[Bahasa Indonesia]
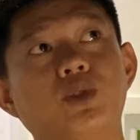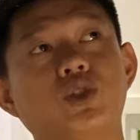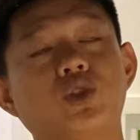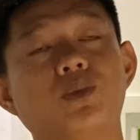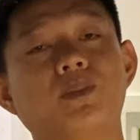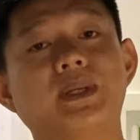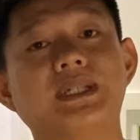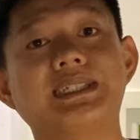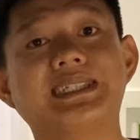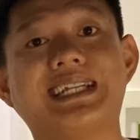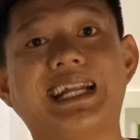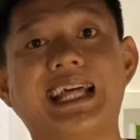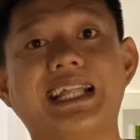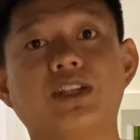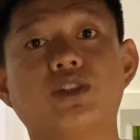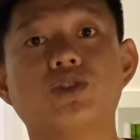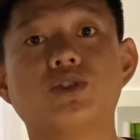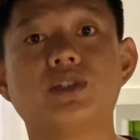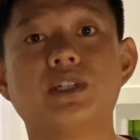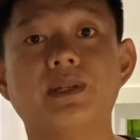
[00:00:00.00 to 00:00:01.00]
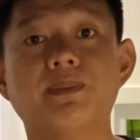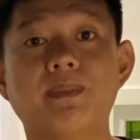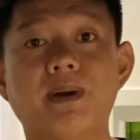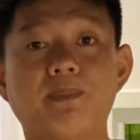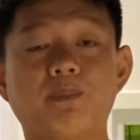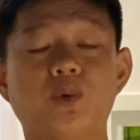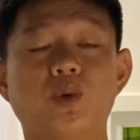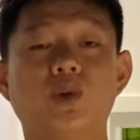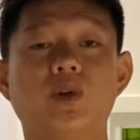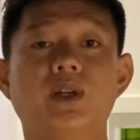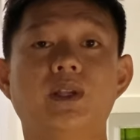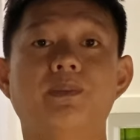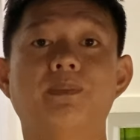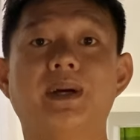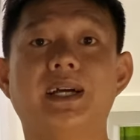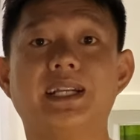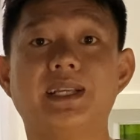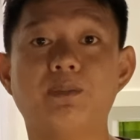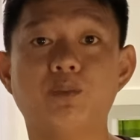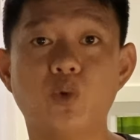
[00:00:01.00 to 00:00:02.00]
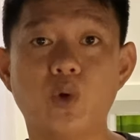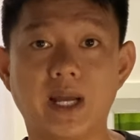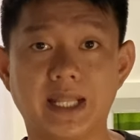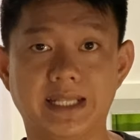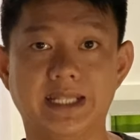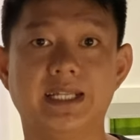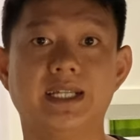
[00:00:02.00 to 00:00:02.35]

cuma 155 ribuan.